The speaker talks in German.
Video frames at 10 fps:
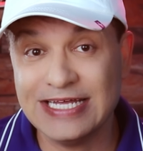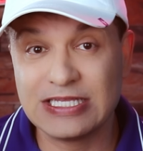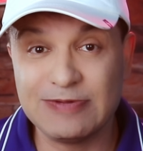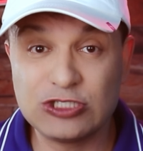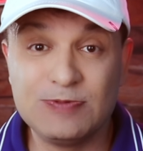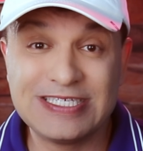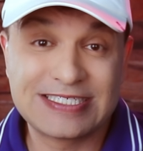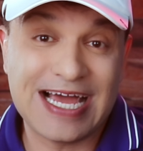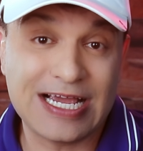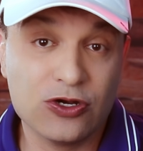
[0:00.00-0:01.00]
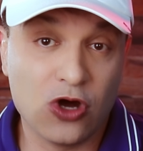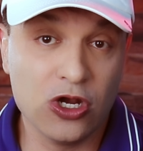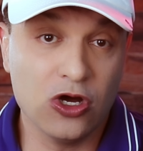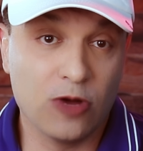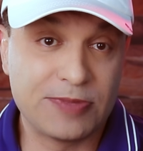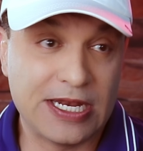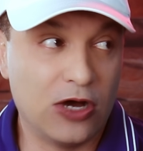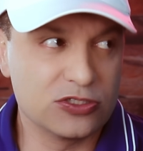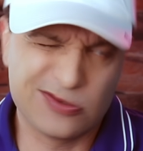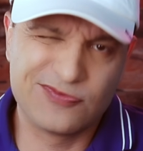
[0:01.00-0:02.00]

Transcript: Dabei spielt es gar keine Rolle, ob dein Haus